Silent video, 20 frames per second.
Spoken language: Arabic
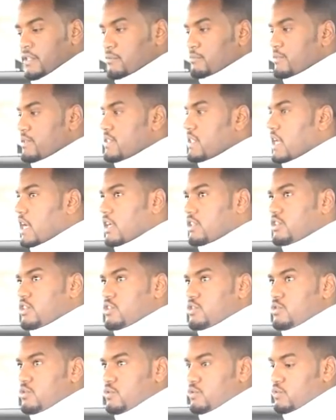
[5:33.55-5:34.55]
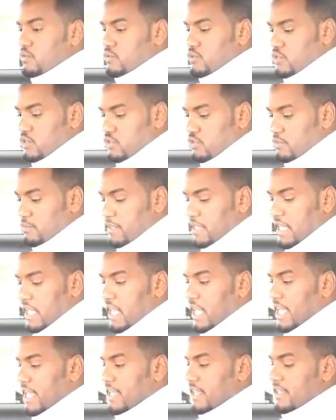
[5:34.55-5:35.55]
مساحة الجلوس من
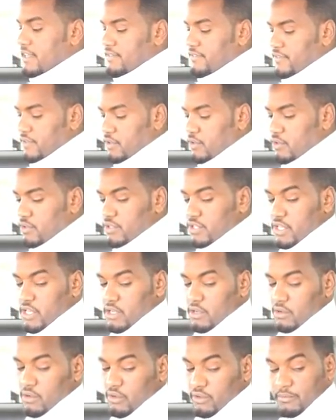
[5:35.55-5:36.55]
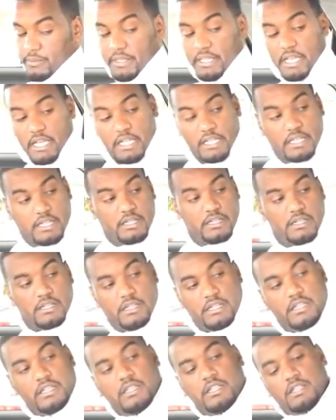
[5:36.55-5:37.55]
الخلف في هوندا أكورد بداية
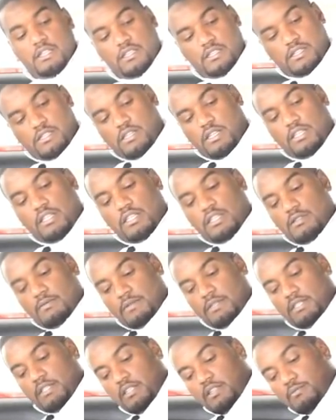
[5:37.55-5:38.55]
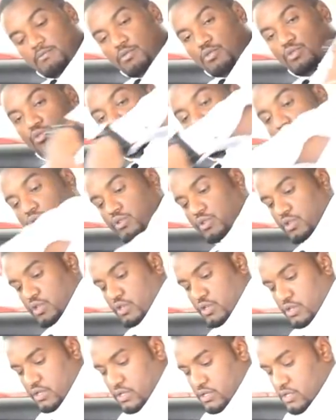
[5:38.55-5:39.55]
عندنا مسند موجود
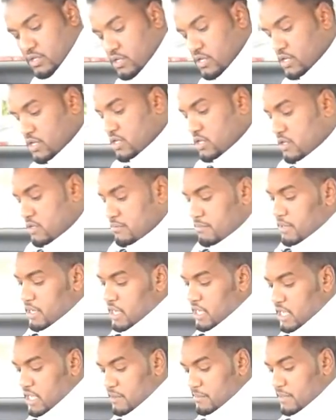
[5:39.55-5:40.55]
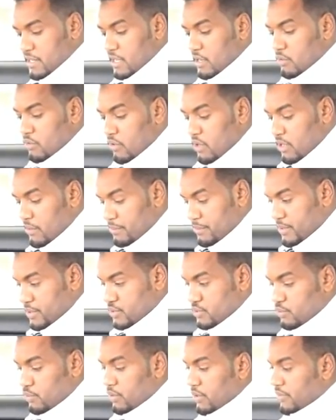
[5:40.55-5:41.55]
مع حامل أكواب
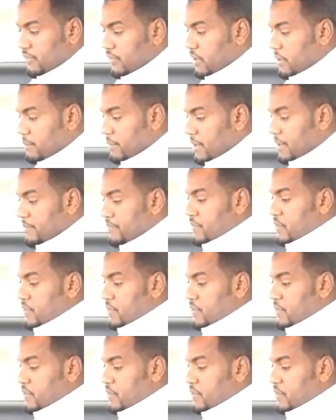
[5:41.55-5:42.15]
بصورة فخمة